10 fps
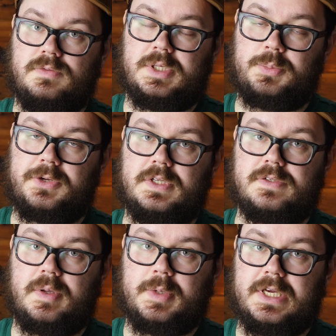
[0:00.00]
Всем привет,
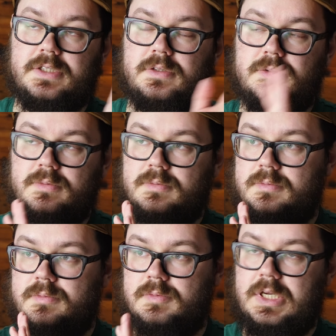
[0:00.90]
с вами Эд.
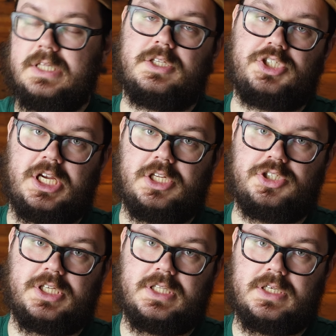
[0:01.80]
Это
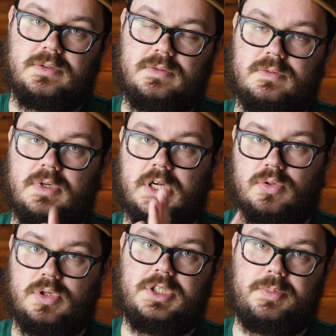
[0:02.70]
челлендж Эда,
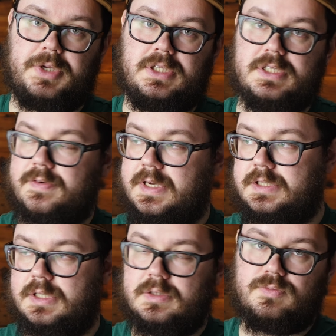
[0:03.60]
который теперь
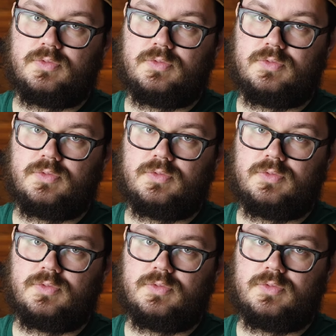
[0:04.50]
называется